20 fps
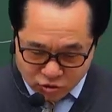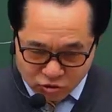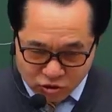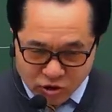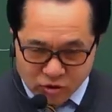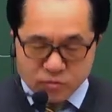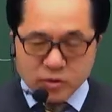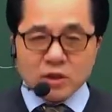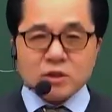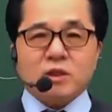
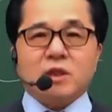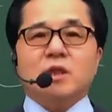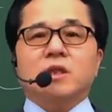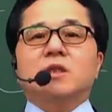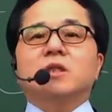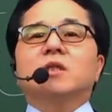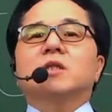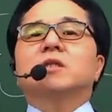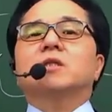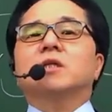중점이 아니라
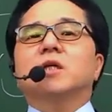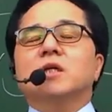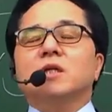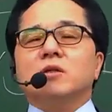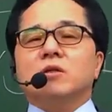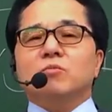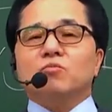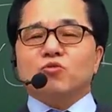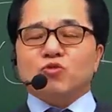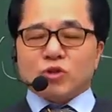2차
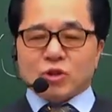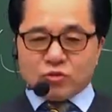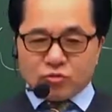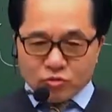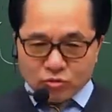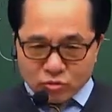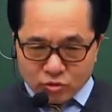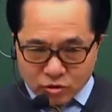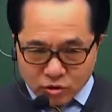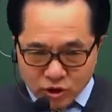염두에
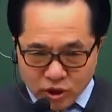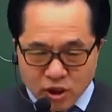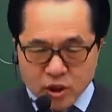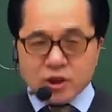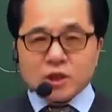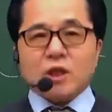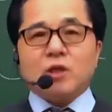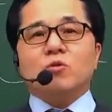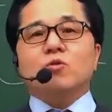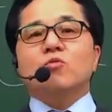두고
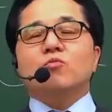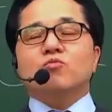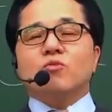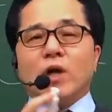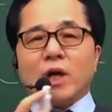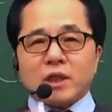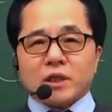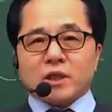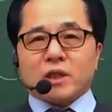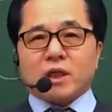1차
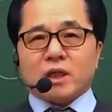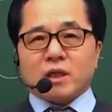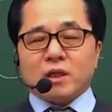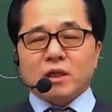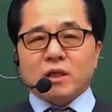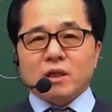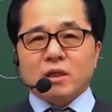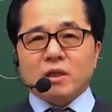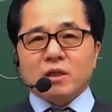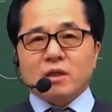공부할 때
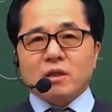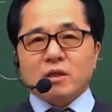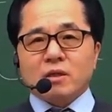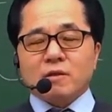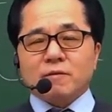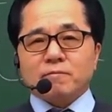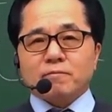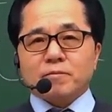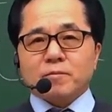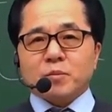
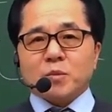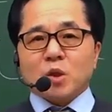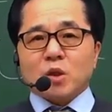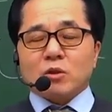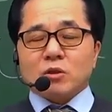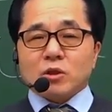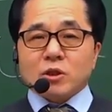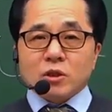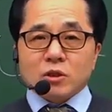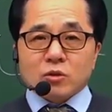
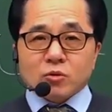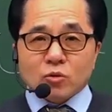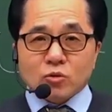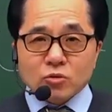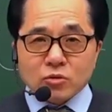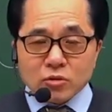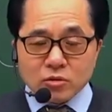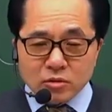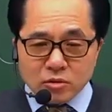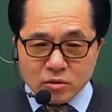
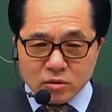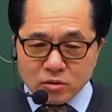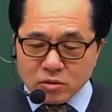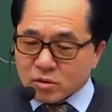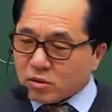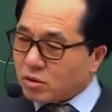이론은